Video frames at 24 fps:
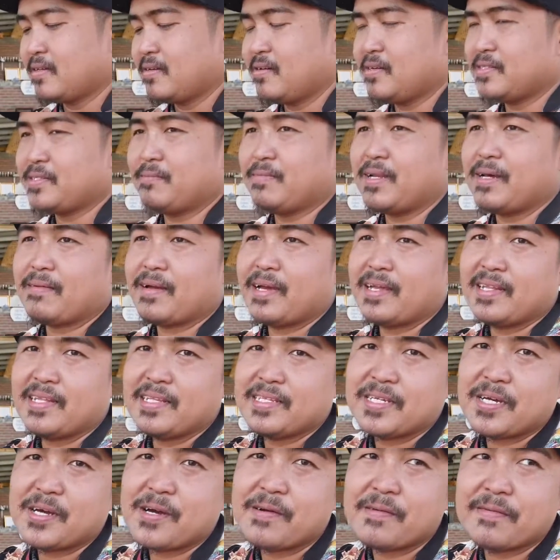ก็สำหรับใคร
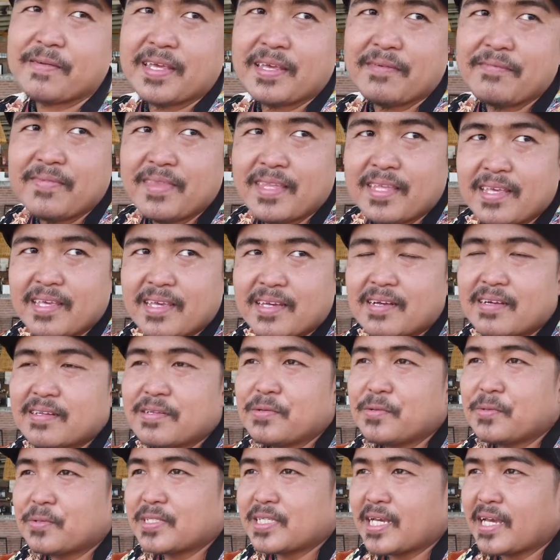ที่ชอบคลิปนี้ก็
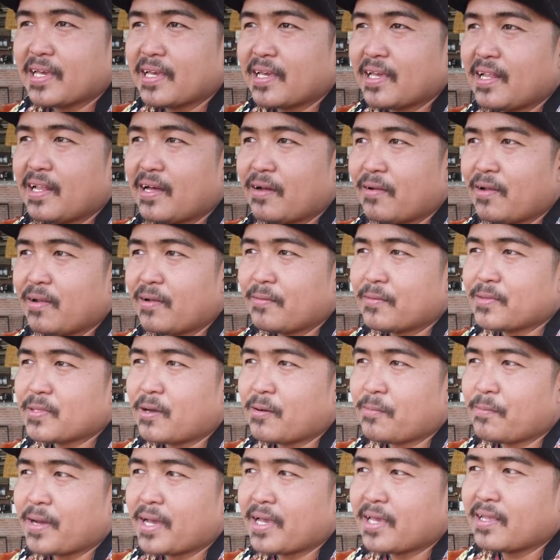ถูกใจให้เราแล้ว
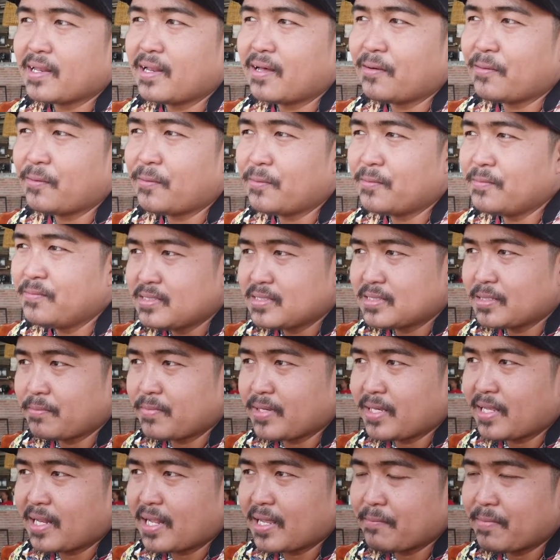ต่อไปเราจะ
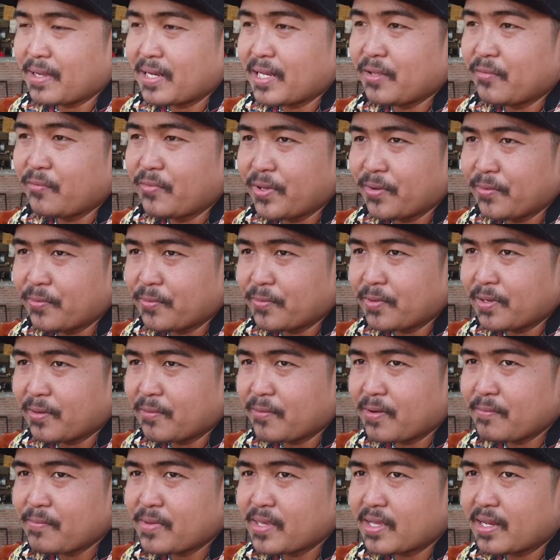มีอะไรมารีวิว หรื
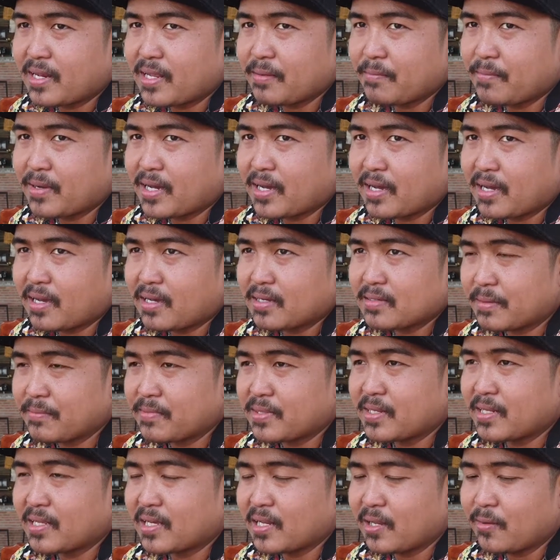อว่ามีอะไรมา
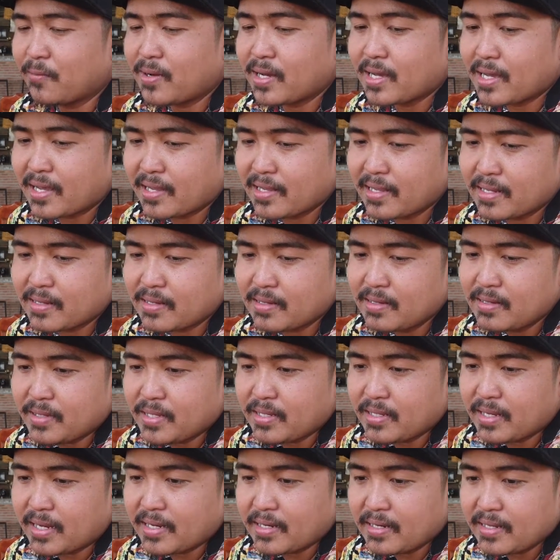นำเสนอ หรือว่าใคร
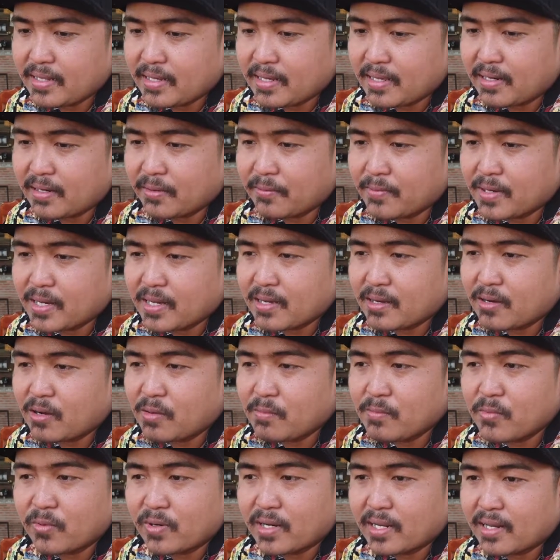มีไอเดียหรือว่าข้
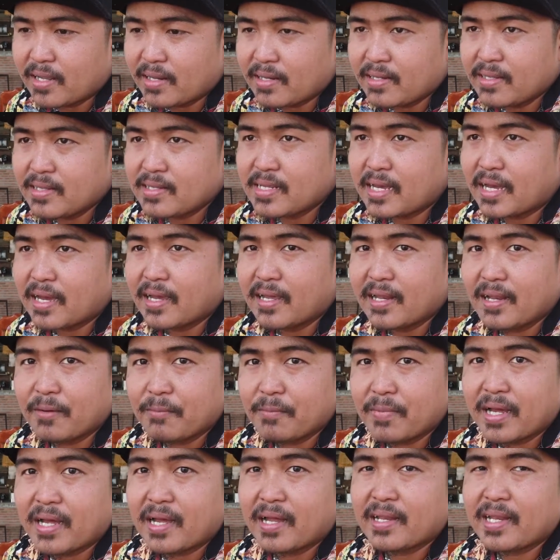อมูลอะไรที่อยากให้เรา
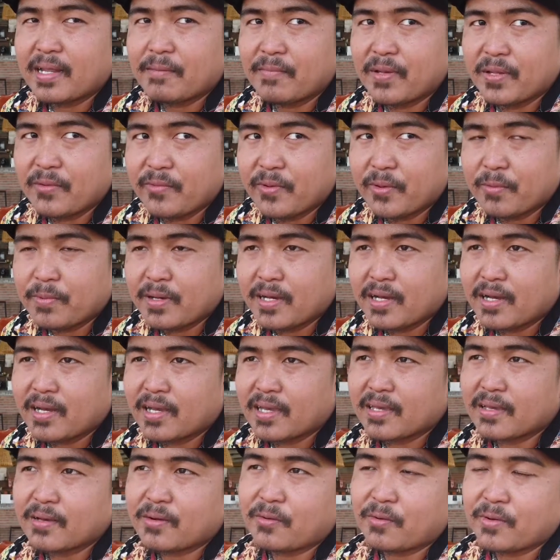มานำรีวิว เพื่อ
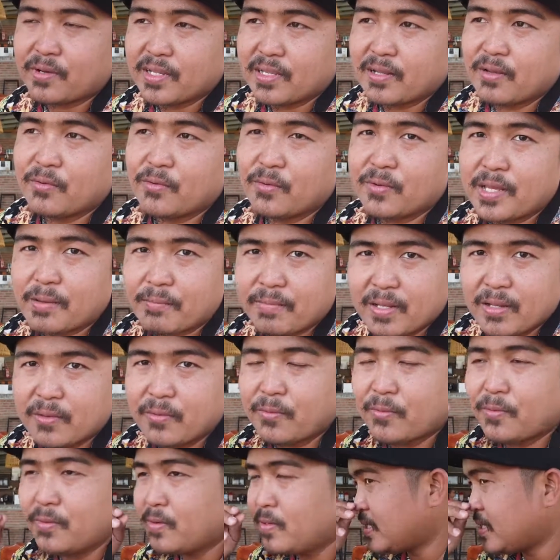ให้คนที่รู้ยังไม่
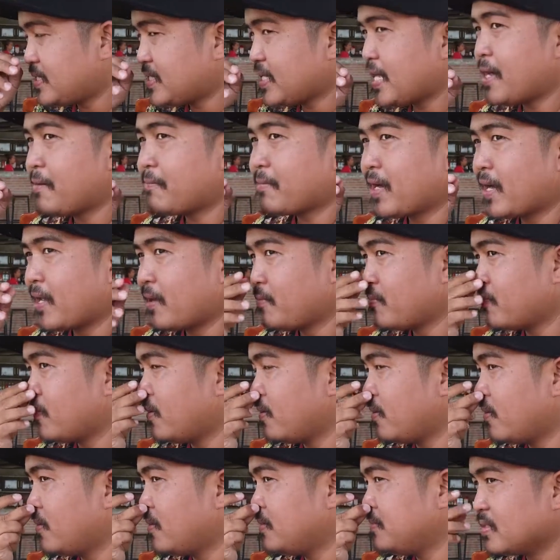รู้ได้ทราบกัน เพ
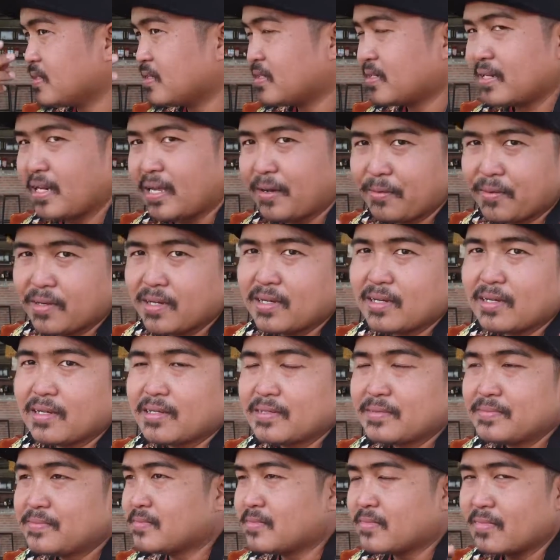ราะเราคือ
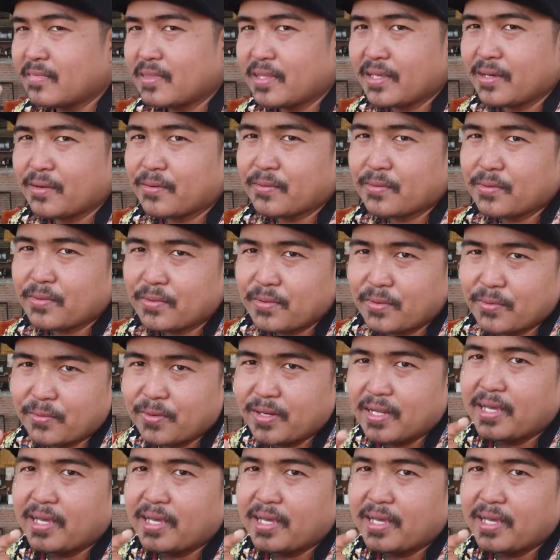เดียวรู้